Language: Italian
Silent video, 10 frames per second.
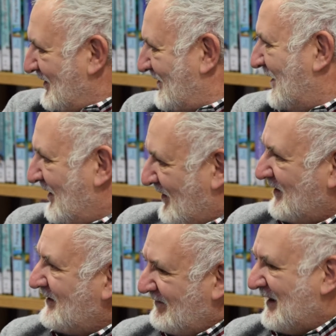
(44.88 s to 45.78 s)
Quello,
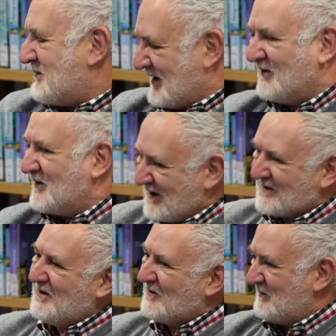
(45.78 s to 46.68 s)
la psicologia
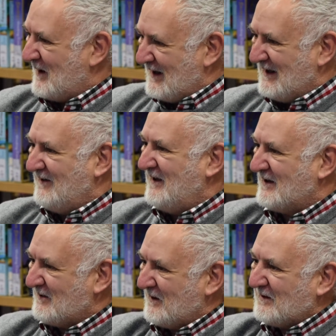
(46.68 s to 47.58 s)
si occupa degli individui
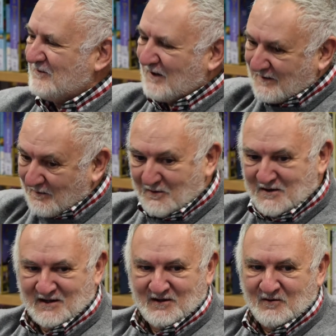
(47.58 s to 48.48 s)
soprattutto,
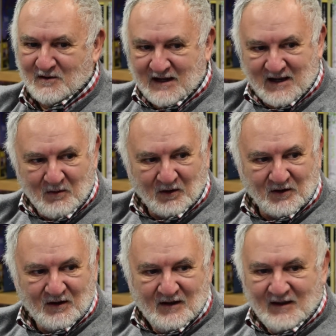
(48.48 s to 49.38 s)
l'antropologia si occupa di che
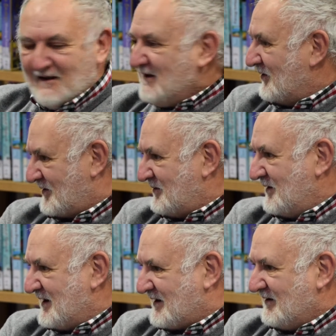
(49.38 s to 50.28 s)
modo
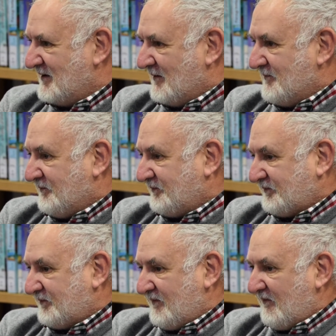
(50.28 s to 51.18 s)
costruiscono
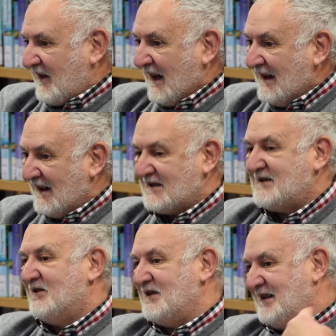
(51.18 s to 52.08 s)
le
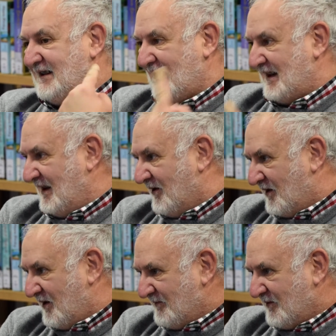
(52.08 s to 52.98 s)
relazioni tra di
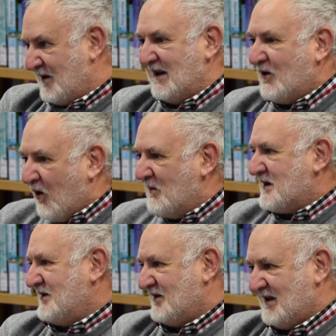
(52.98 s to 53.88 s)
loro, quindi come
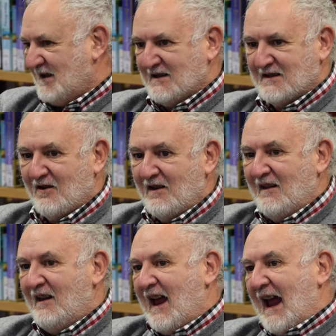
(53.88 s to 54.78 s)
si organizzano,
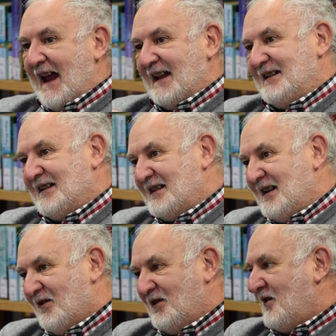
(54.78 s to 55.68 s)
e tra di
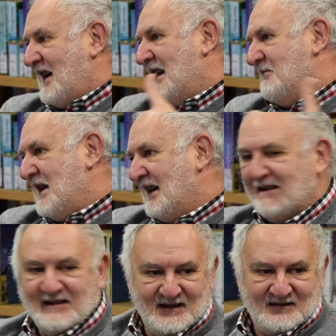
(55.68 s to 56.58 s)
loro e
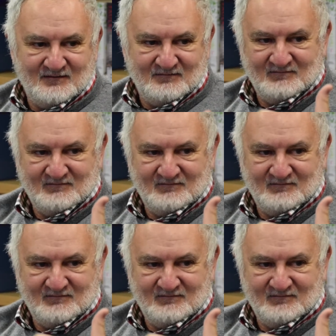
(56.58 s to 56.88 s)
l'ambiente